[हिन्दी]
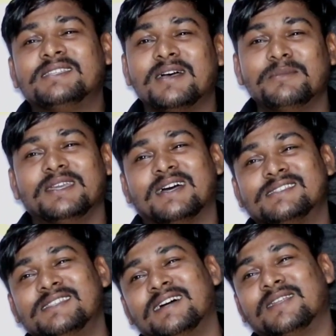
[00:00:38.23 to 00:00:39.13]
श्याम
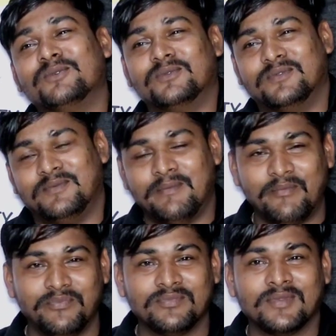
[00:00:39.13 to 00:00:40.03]
आसदा रहूँ
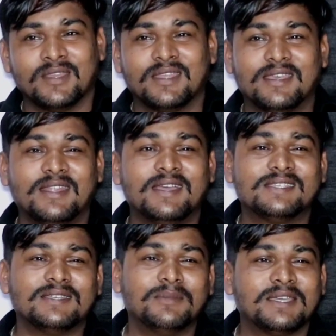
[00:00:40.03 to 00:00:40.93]
कि रह
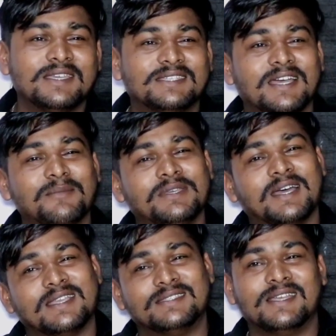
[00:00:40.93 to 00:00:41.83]
सब के श्याम
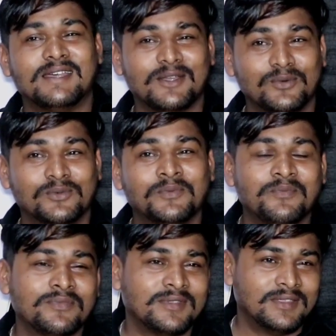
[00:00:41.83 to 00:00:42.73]
आसदा रहूँ
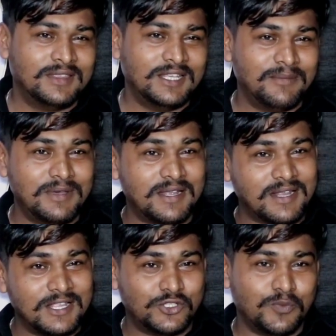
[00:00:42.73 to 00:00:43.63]
दिल में
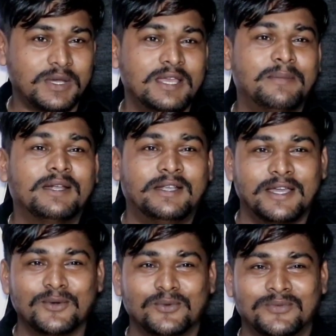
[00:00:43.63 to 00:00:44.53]
रात छुपाए
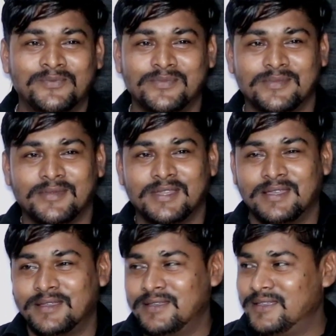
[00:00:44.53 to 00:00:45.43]
बैठा
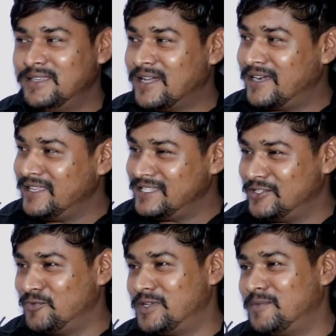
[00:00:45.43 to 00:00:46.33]
हूँ यानी
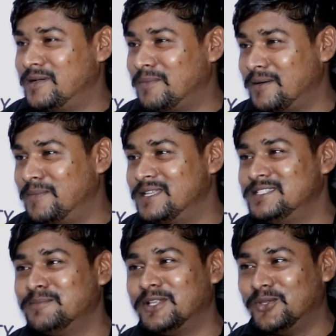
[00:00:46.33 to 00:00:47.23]
सी उम्र में बाबा
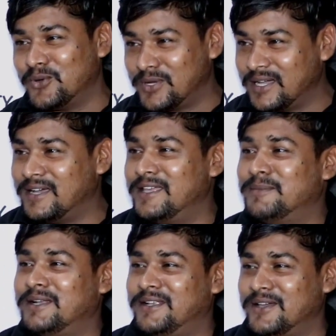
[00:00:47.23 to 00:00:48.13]
जी मैं धोखा खाए
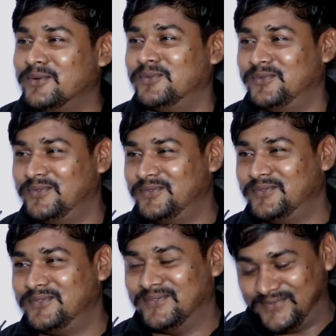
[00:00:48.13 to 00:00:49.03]
बैठा
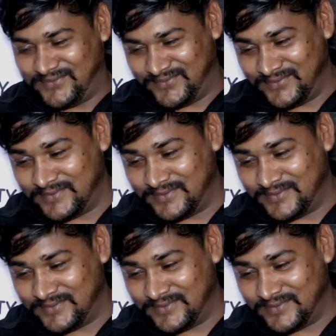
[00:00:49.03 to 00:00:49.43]
हूँ